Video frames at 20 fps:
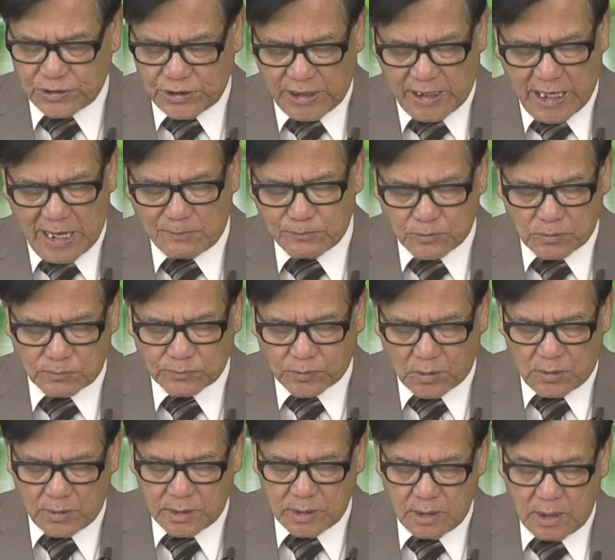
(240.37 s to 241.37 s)
em chúng
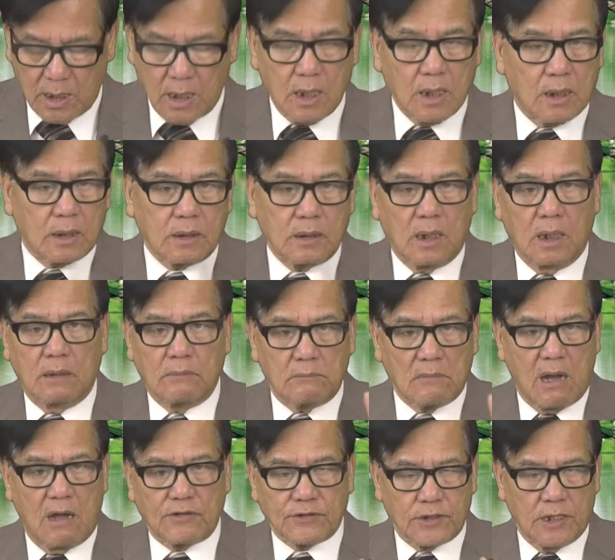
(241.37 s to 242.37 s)
tôi đừng
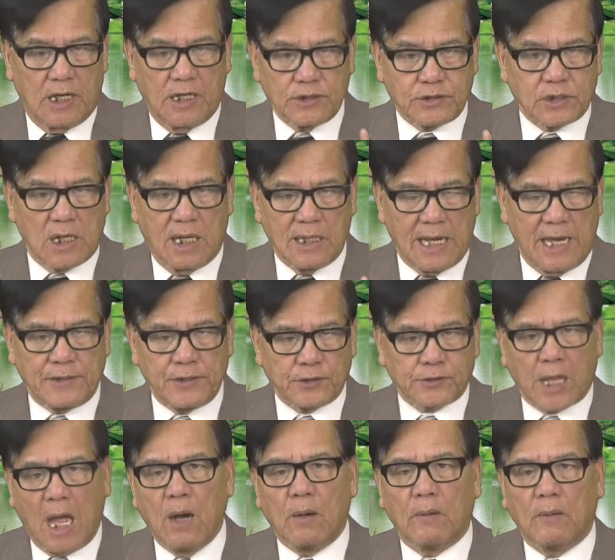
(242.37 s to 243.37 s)
bao giờ trở lại nước
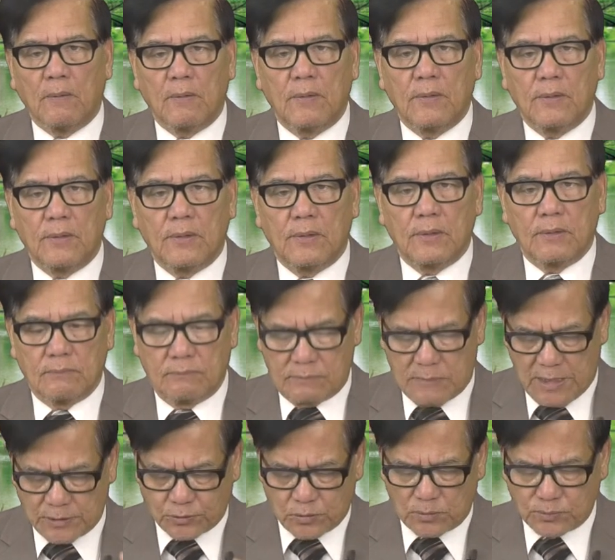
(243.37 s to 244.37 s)
Tàu, mà
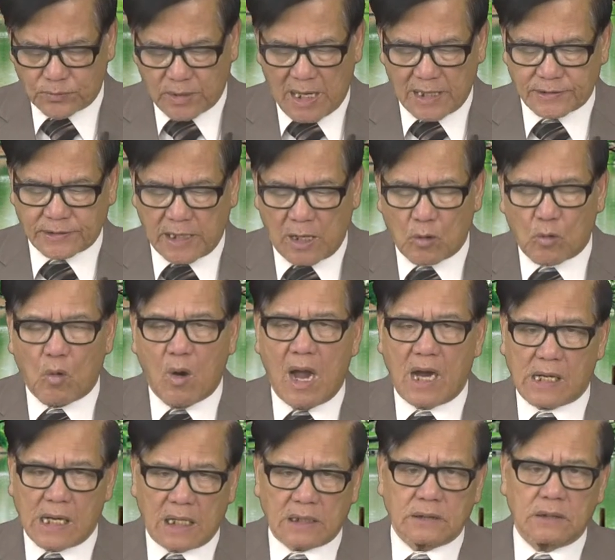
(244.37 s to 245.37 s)
chúng ta sẽ qua
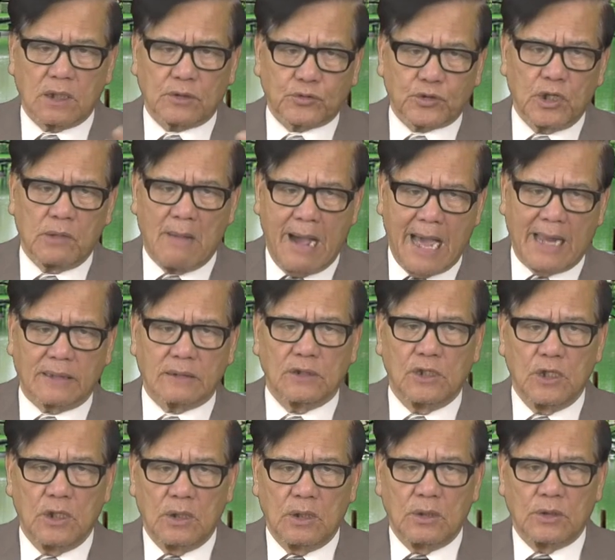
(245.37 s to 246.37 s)
các nước tư bản,
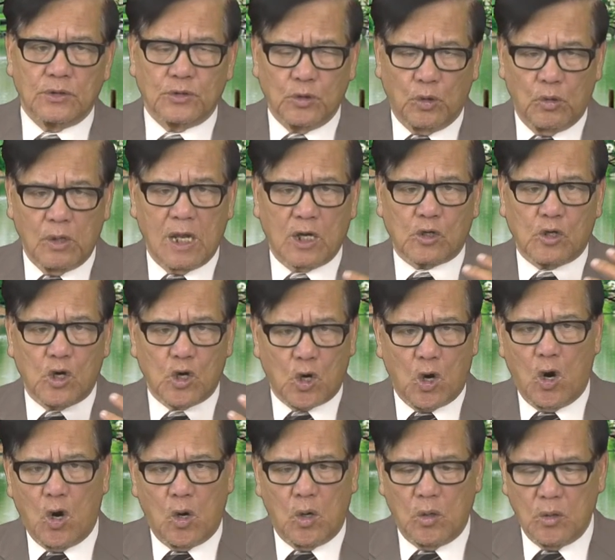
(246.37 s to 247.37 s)
dù là có
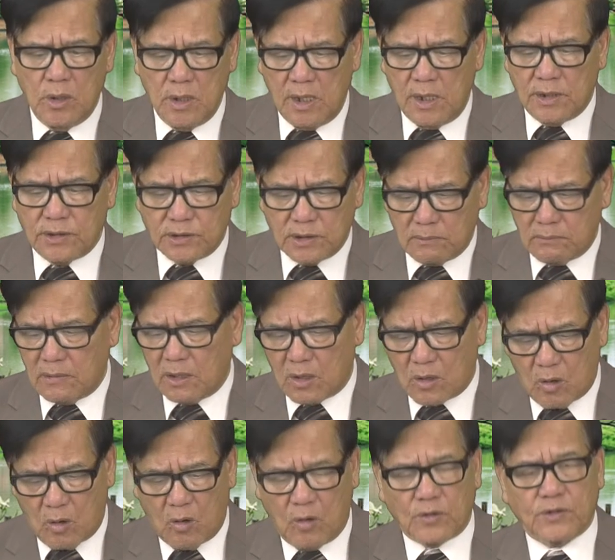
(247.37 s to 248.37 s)
khổ nhưng mà
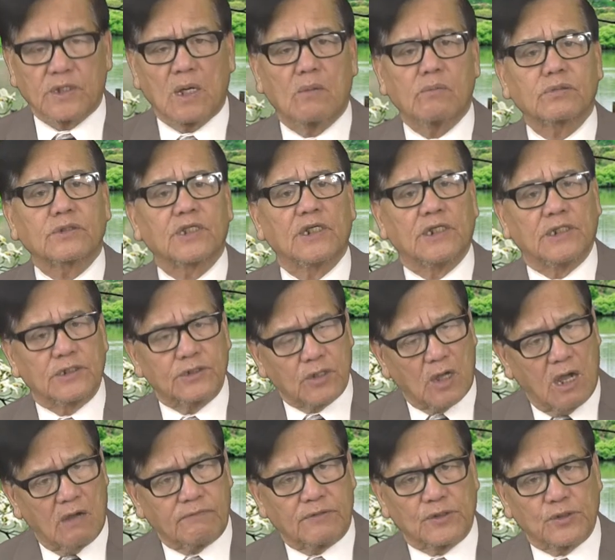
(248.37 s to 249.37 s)
khổ trong tự
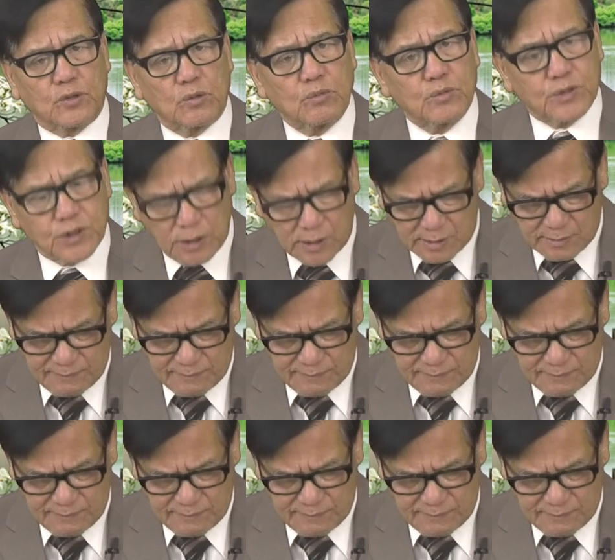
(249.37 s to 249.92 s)
do và sung sướng.